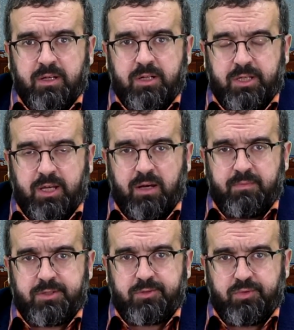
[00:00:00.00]

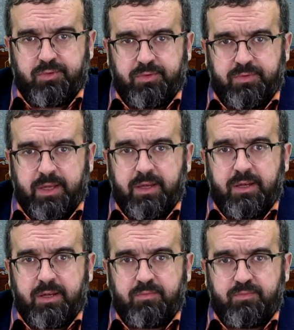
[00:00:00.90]
kıyamet
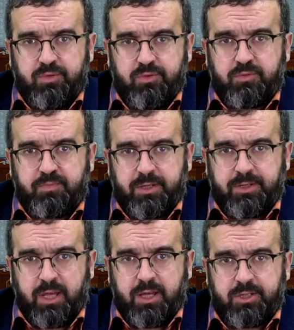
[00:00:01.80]
gününde büyük
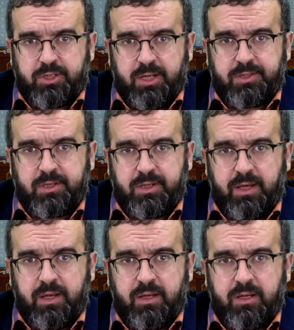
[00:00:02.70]
bir
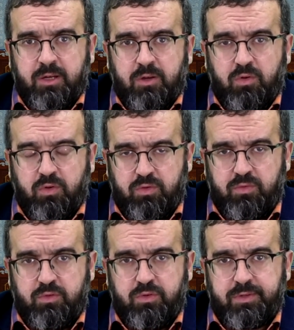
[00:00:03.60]
dehşetle
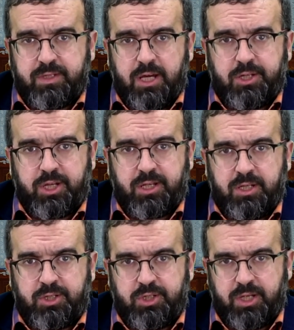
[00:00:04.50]
ölümü
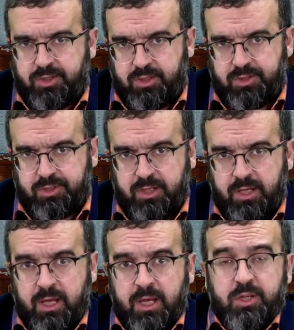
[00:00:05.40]
gerçekleşecektir.
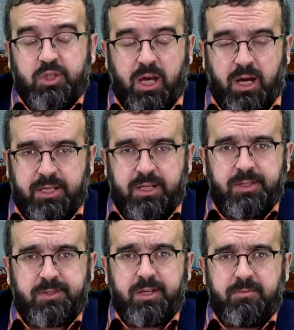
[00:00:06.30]

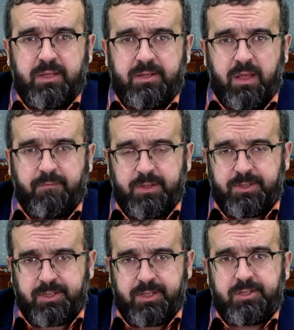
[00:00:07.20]
Kainat da bir
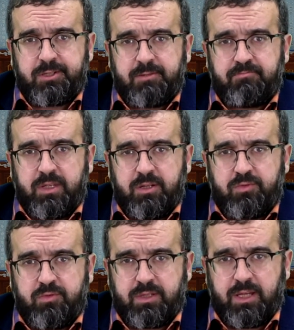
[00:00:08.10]
nefistir. Bir
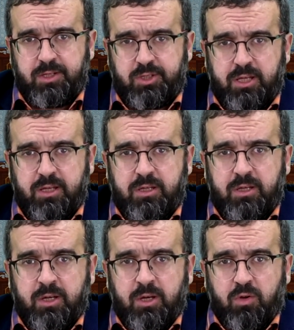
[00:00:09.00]
gün gelecek
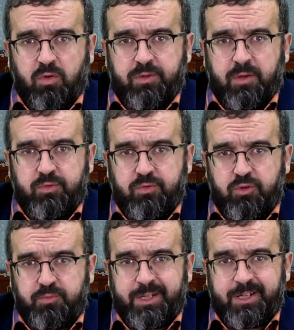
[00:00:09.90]
o da
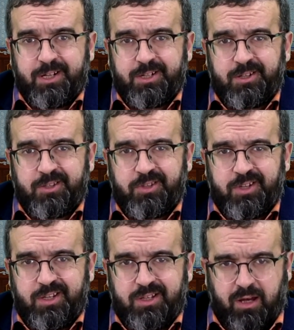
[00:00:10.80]
büyük bir
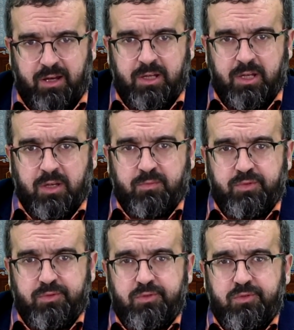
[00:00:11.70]
hırıltıyla,
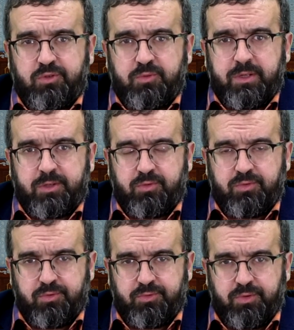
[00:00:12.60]
büyük bir
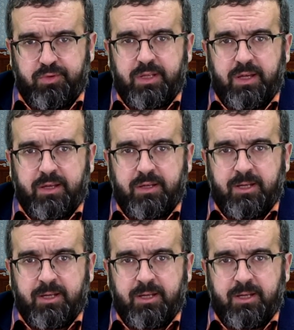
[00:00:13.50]
gürültüyle